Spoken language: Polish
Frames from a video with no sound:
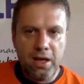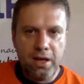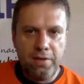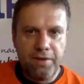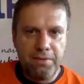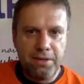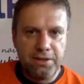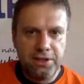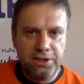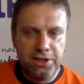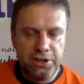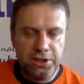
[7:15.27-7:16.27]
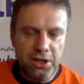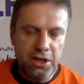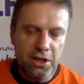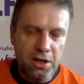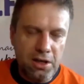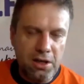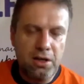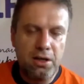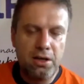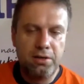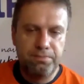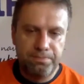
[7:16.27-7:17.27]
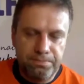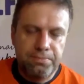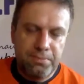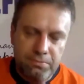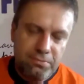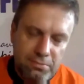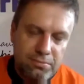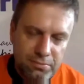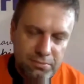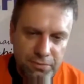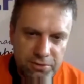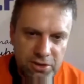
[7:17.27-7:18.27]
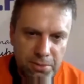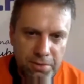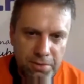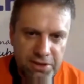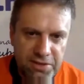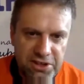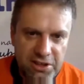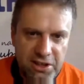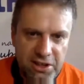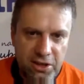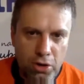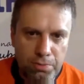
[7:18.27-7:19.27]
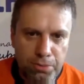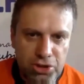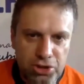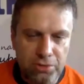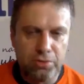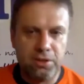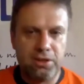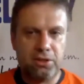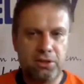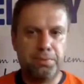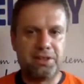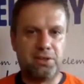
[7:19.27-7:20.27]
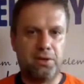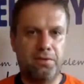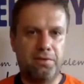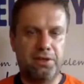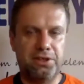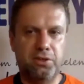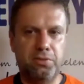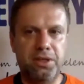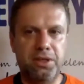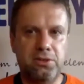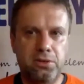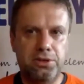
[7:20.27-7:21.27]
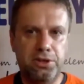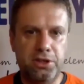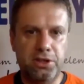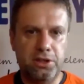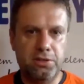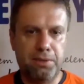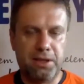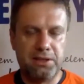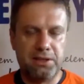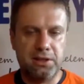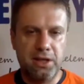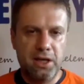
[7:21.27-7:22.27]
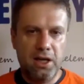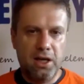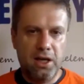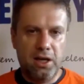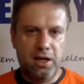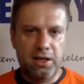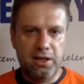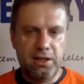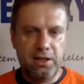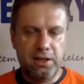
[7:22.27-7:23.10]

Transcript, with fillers: e, w ramach tej sieci i zdobywać właśnie te poszczególne drobiazgowe właśnie umiejętności pracy E,